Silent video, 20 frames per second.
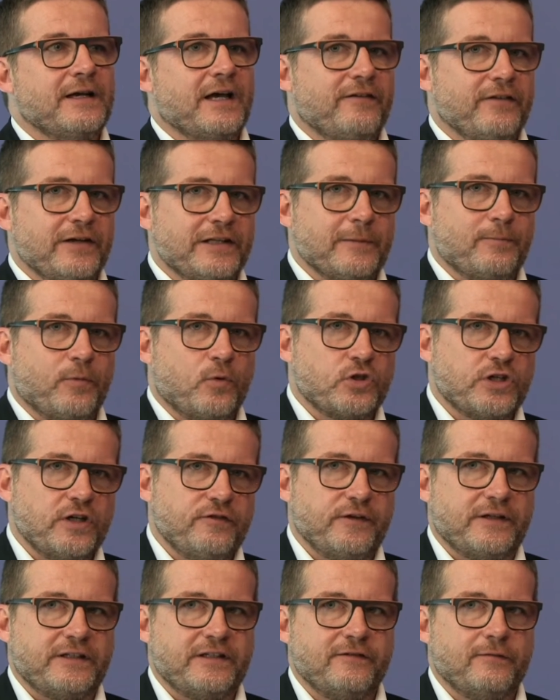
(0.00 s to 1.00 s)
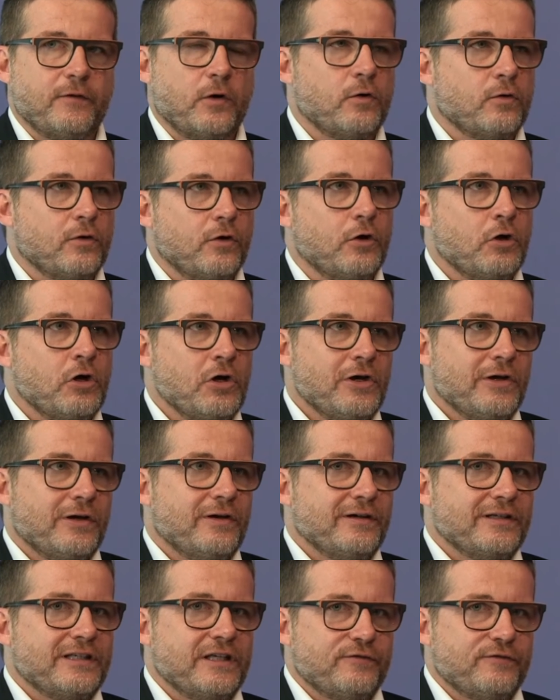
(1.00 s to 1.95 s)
avec des projets effectivement euh,